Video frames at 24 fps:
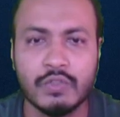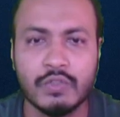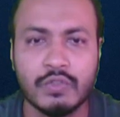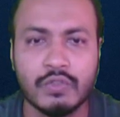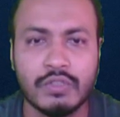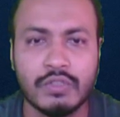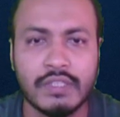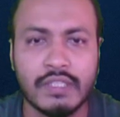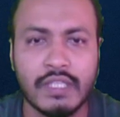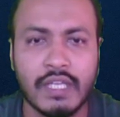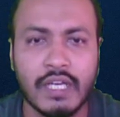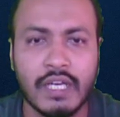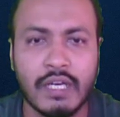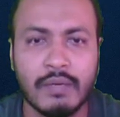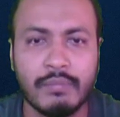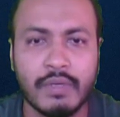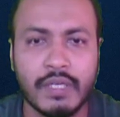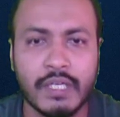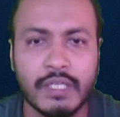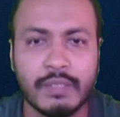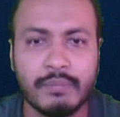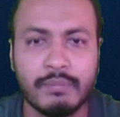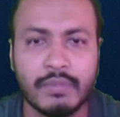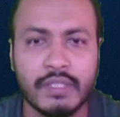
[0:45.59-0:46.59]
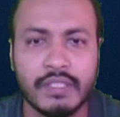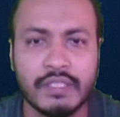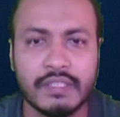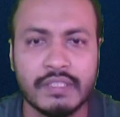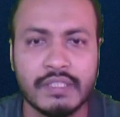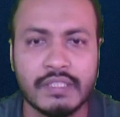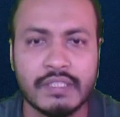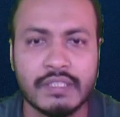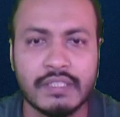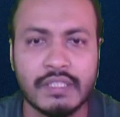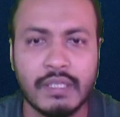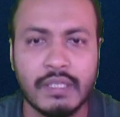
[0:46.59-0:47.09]
যদি না পারি প্লিজ
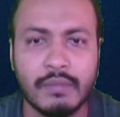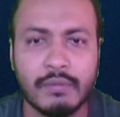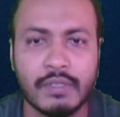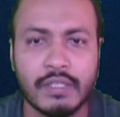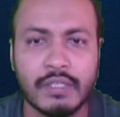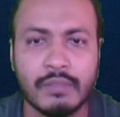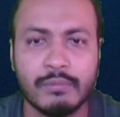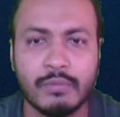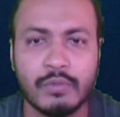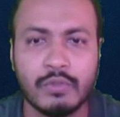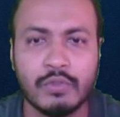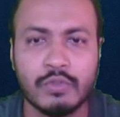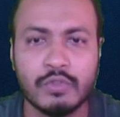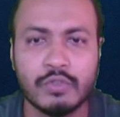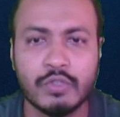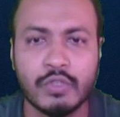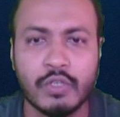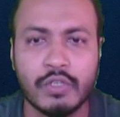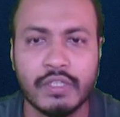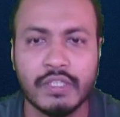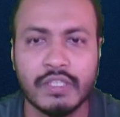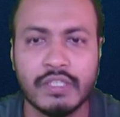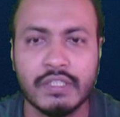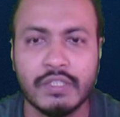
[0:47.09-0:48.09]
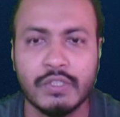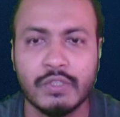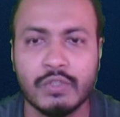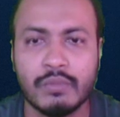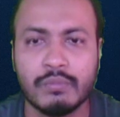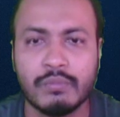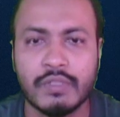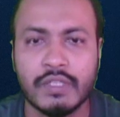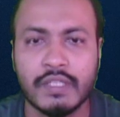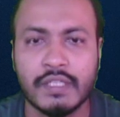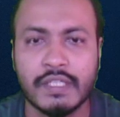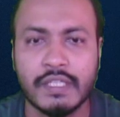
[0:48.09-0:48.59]
আমাকে বলুন সঠিক
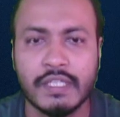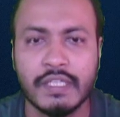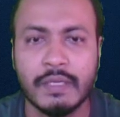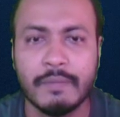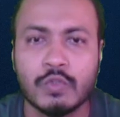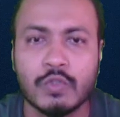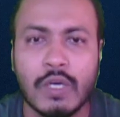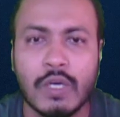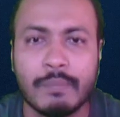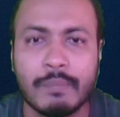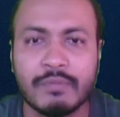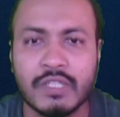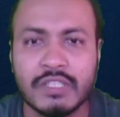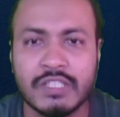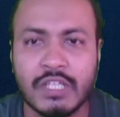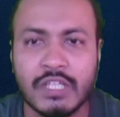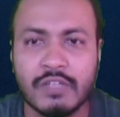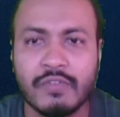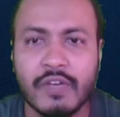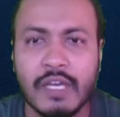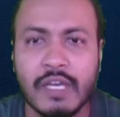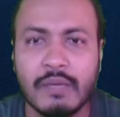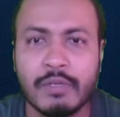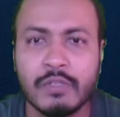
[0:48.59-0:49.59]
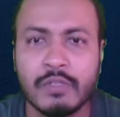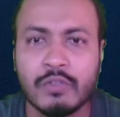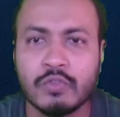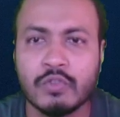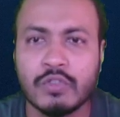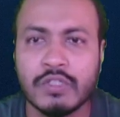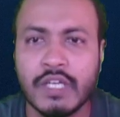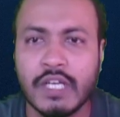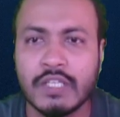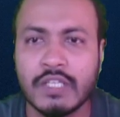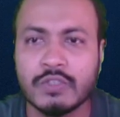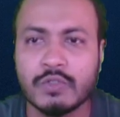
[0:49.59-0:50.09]
নিয়মটা কি সো আপনারা যারা ফাইবারে
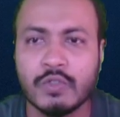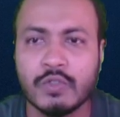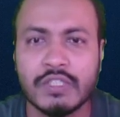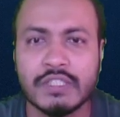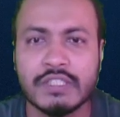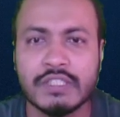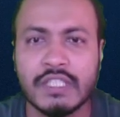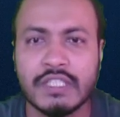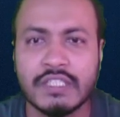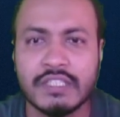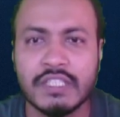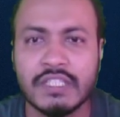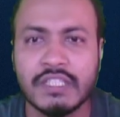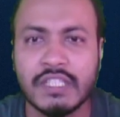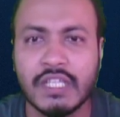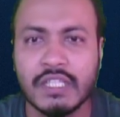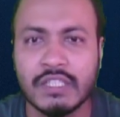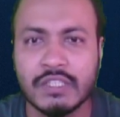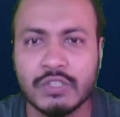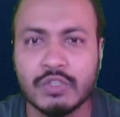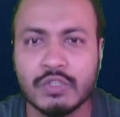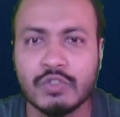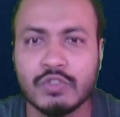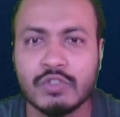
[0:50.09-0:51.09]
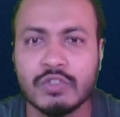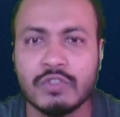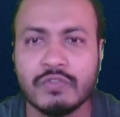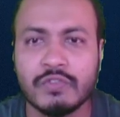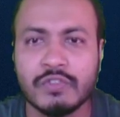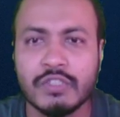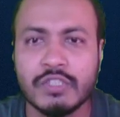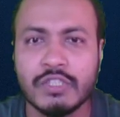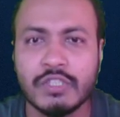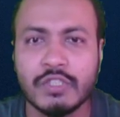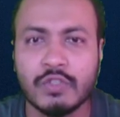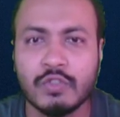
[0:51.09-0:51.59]
নতুন কাজ করতে চাচ্ছেন তাদের জন্য
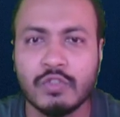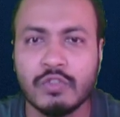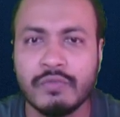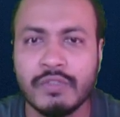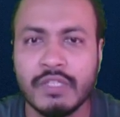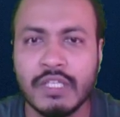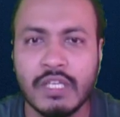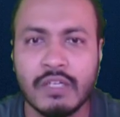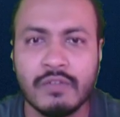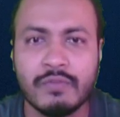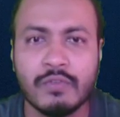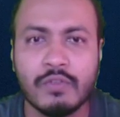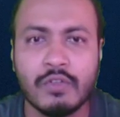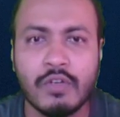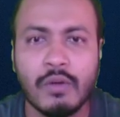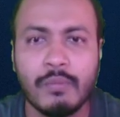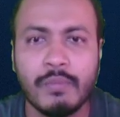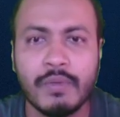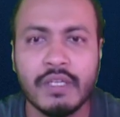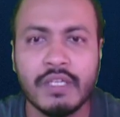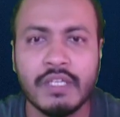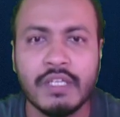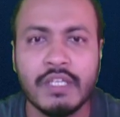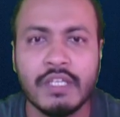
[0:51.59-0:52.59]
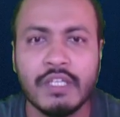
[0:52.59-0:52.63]
ভিডিওটি খুবই হেল্পফুল হবে